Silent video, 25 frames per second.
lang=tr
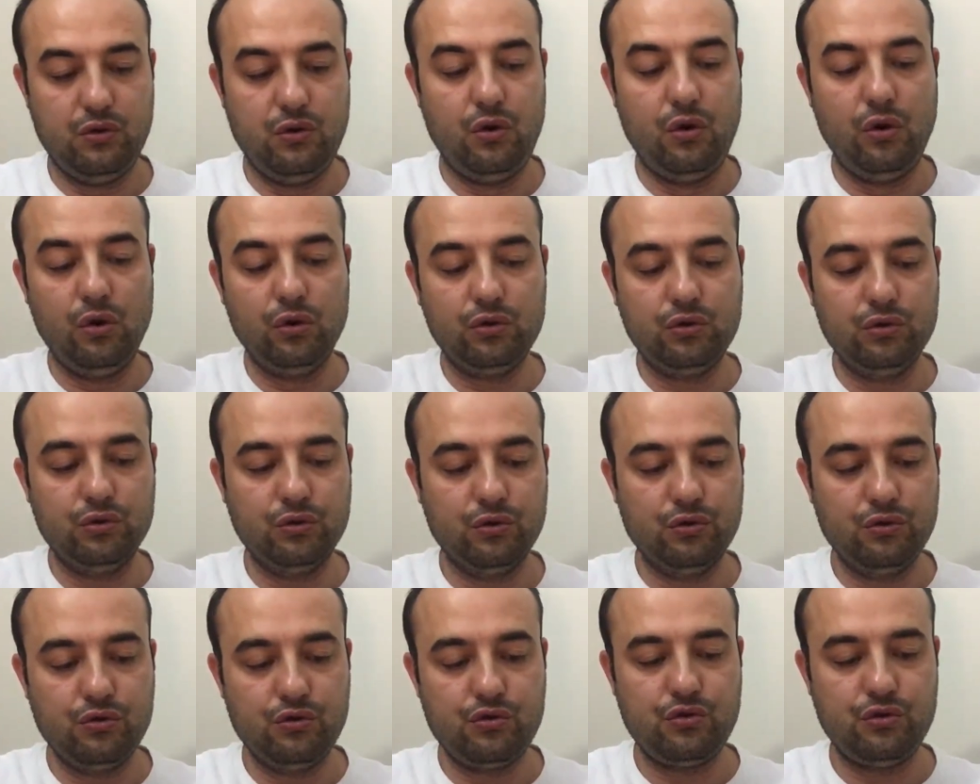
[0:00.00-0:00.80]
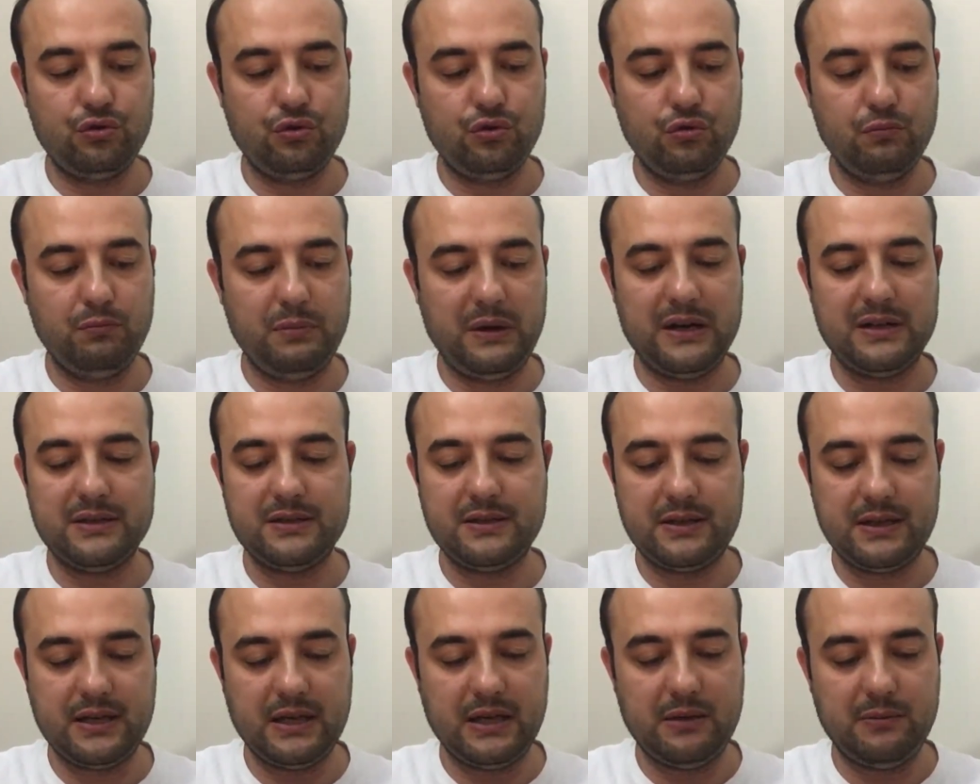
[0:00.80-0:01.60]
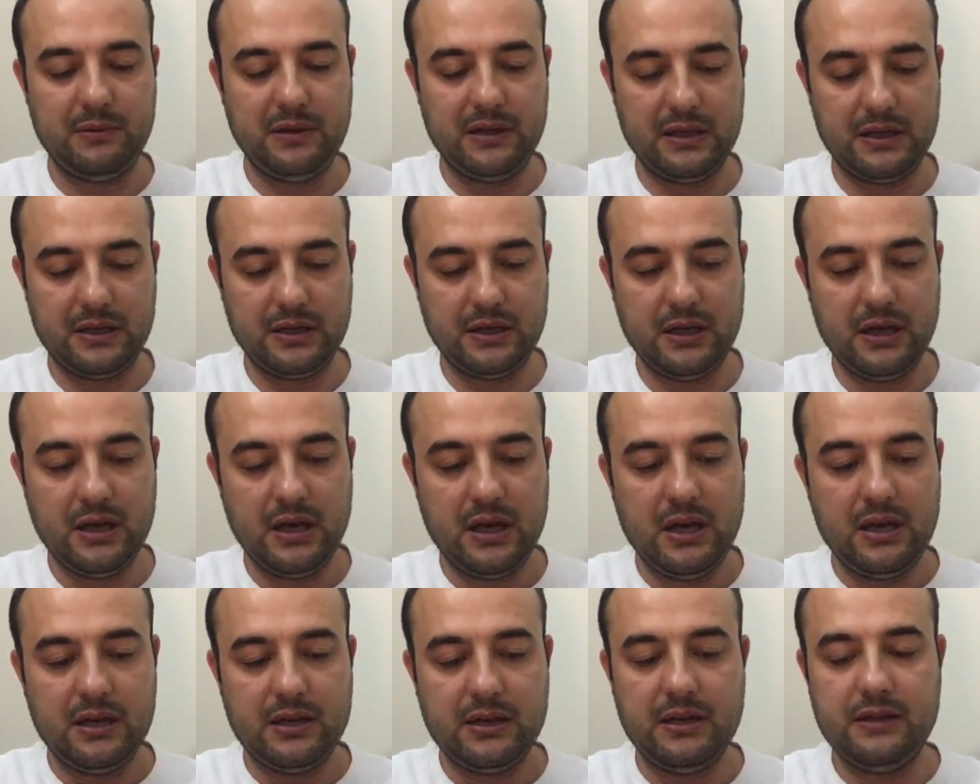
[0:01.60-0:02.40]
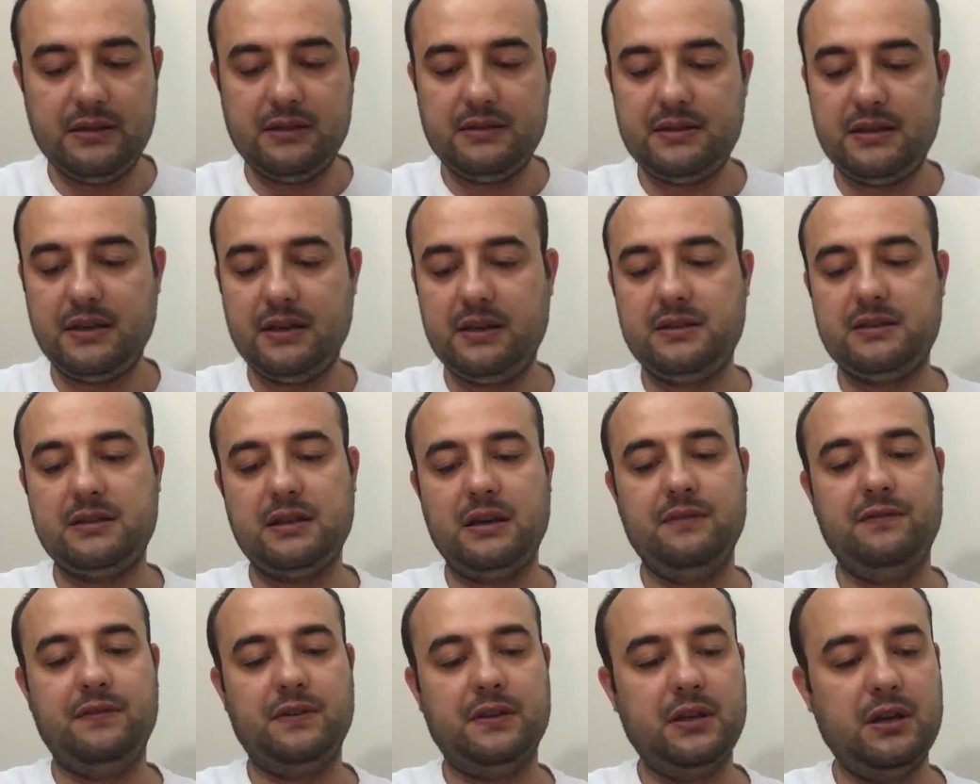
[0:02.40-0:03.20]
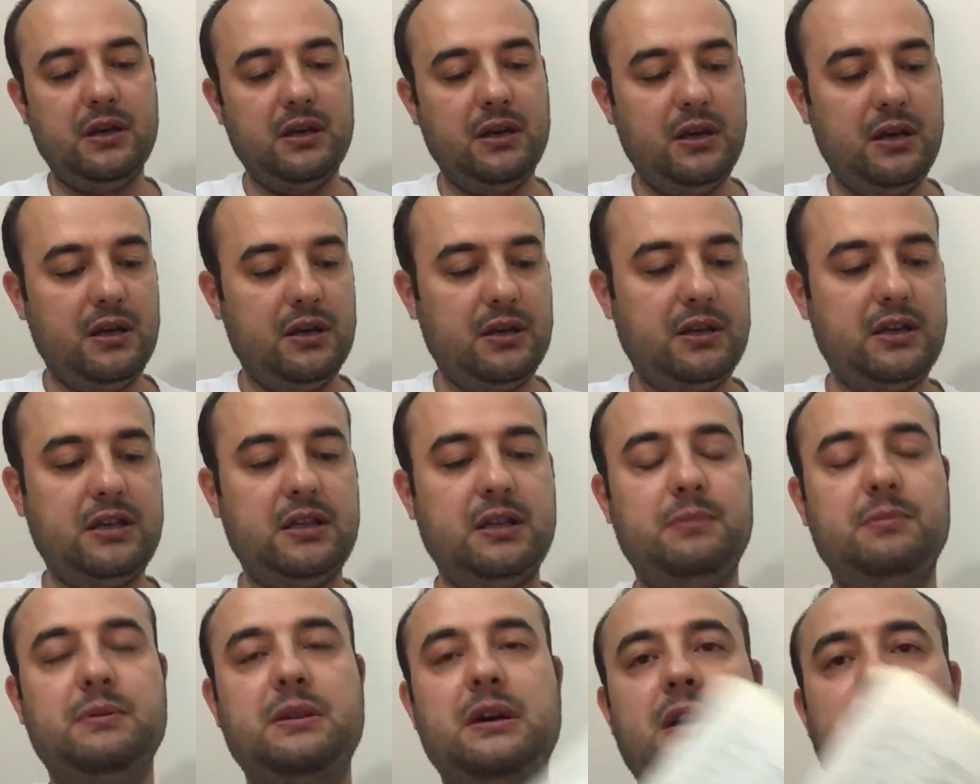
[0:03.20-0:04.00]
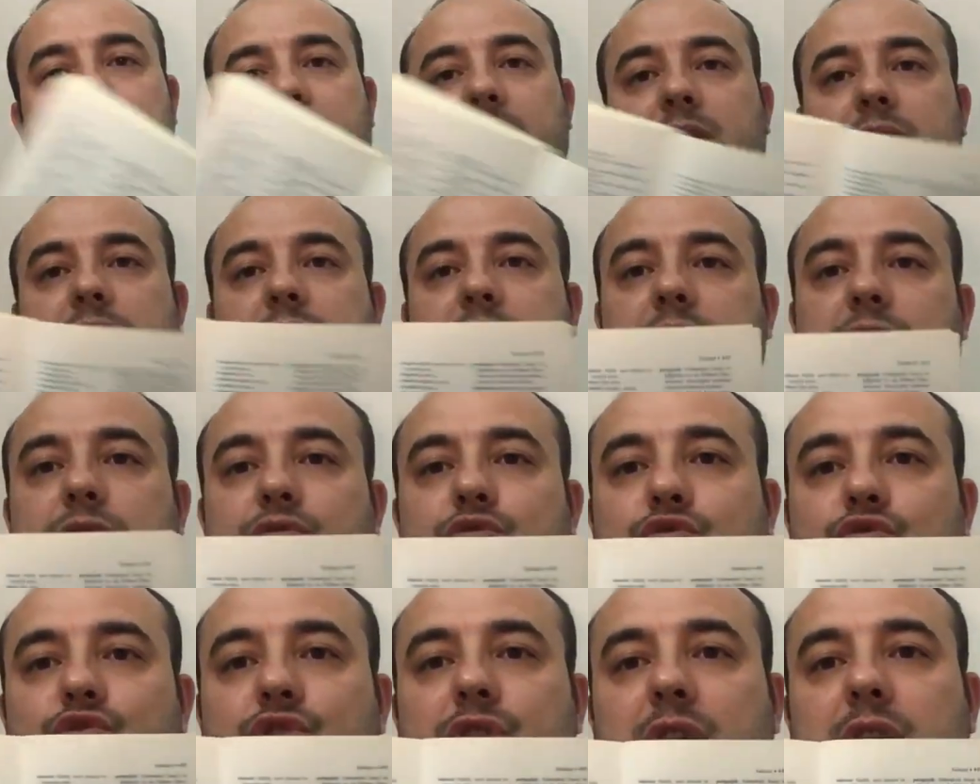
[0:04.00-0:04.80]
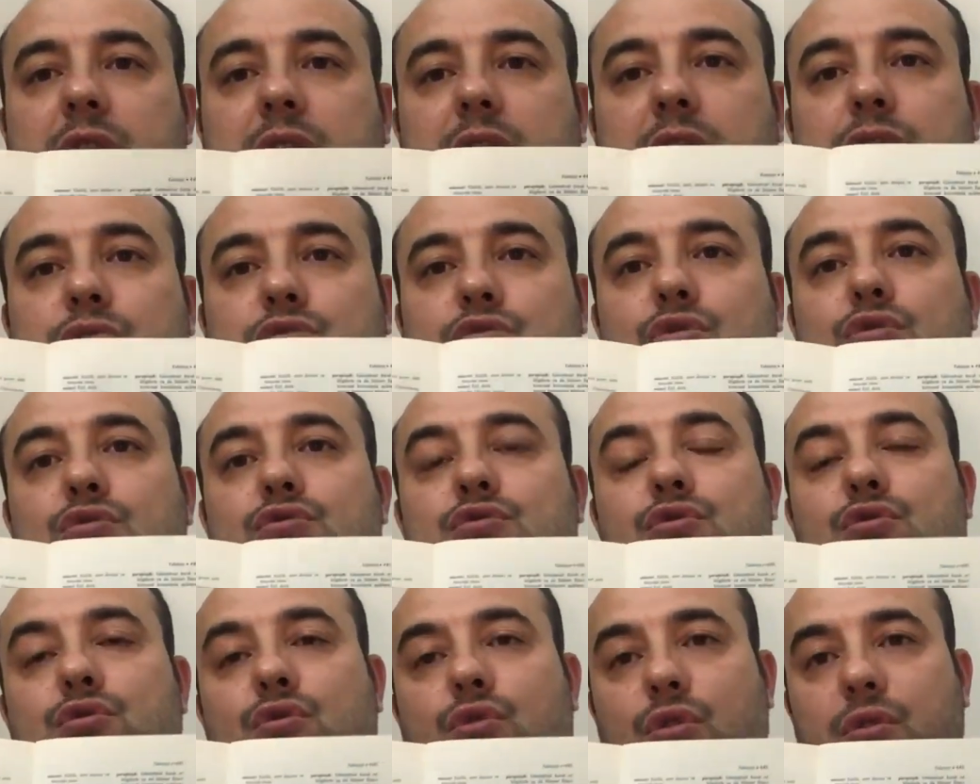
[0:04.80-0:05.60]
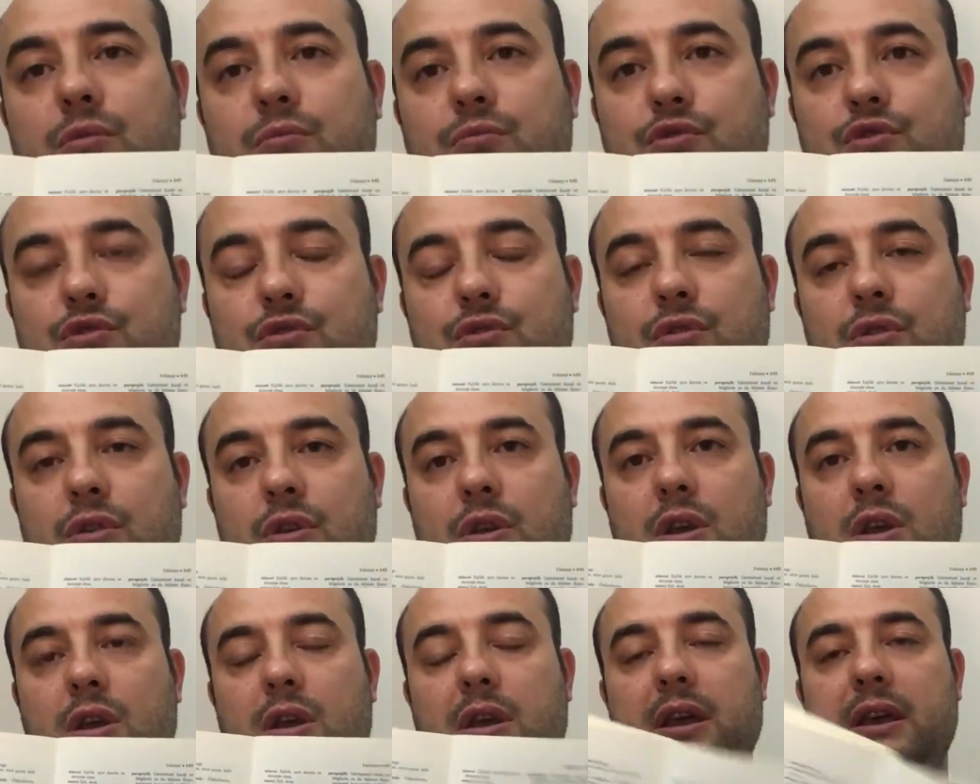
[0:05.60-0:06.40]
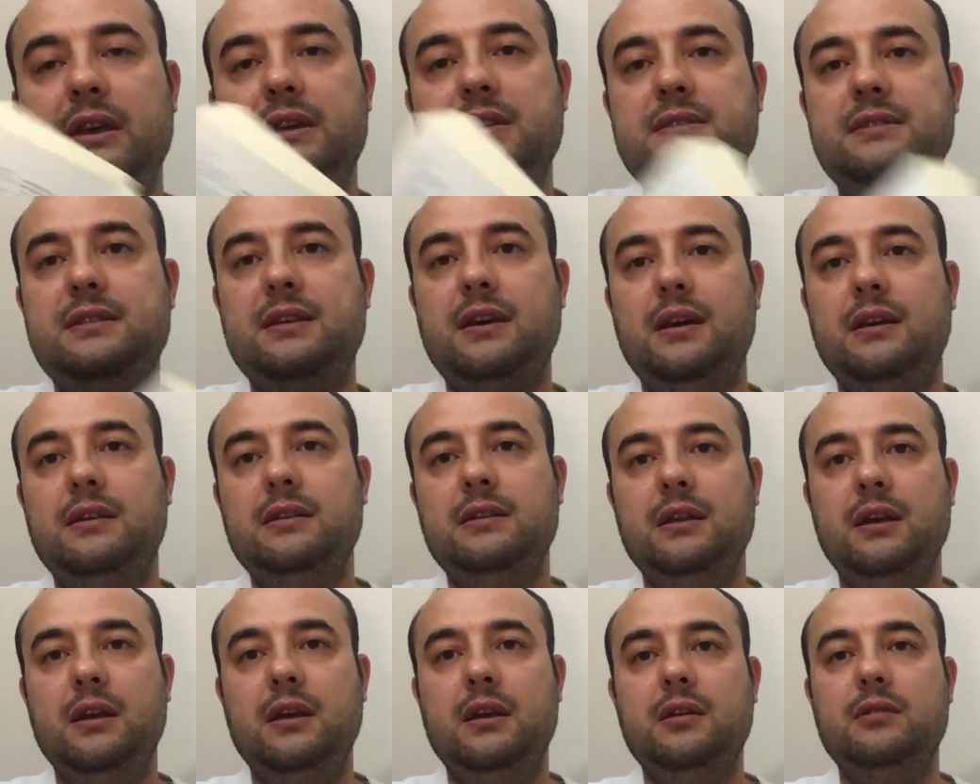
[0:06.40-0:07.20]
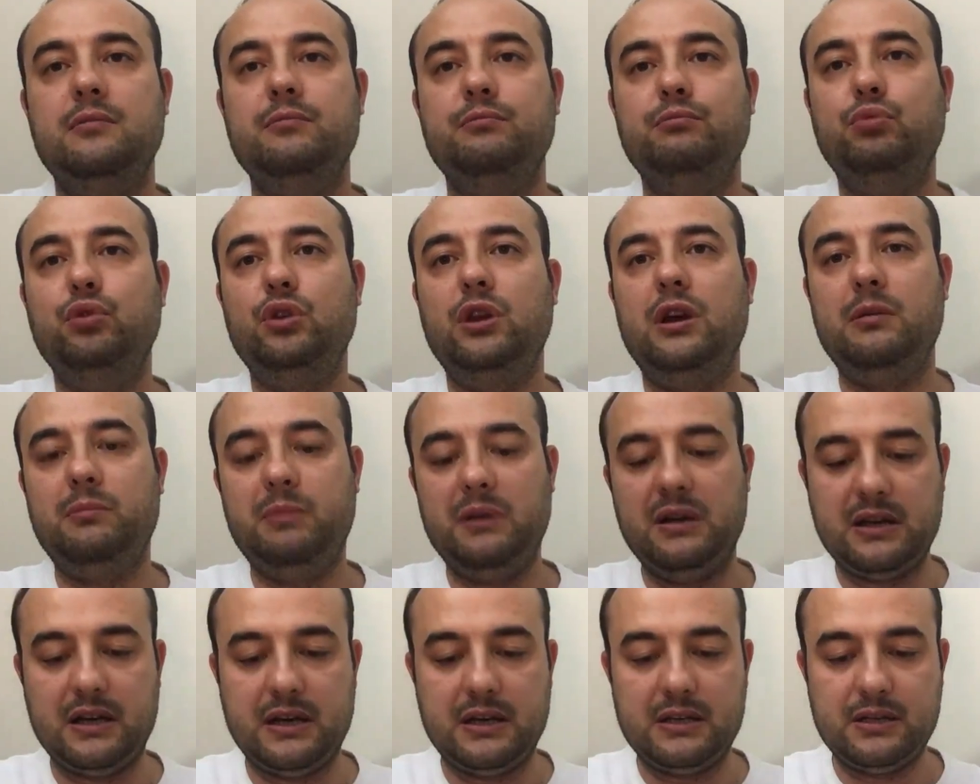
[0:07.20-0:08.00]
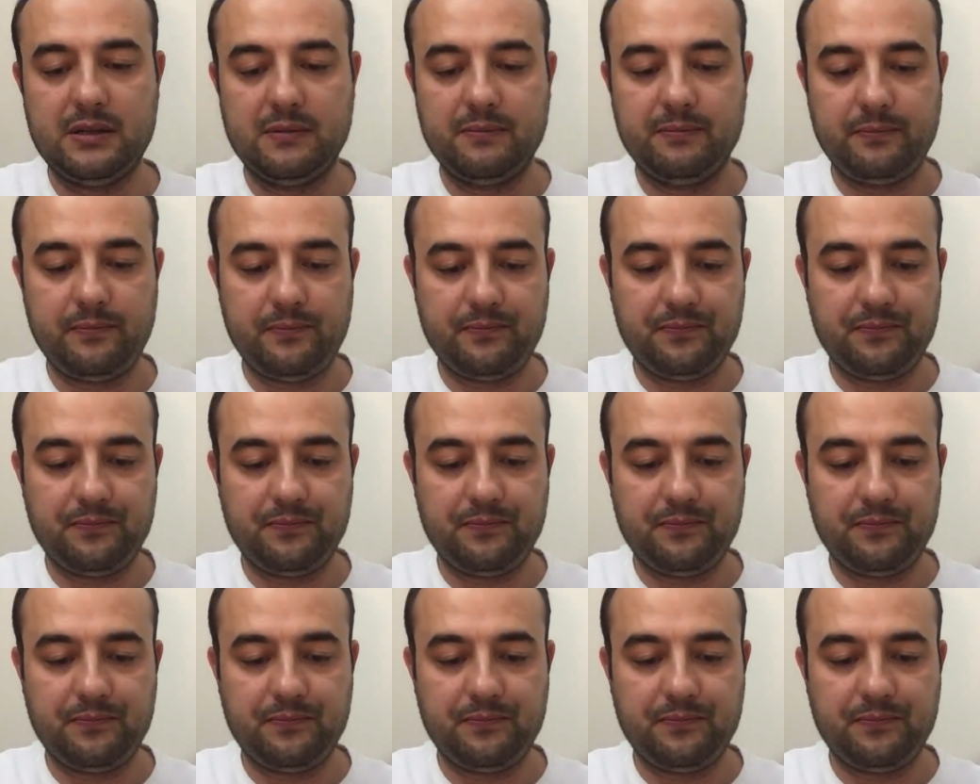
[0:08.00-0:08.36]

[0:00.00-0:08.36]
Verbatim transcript: olduğunu düşündüğü bazı kelimeleri 7-8 sayfada kitabın arkasına şu şekilde sözlük koymuş. E isteyen buraya bakar.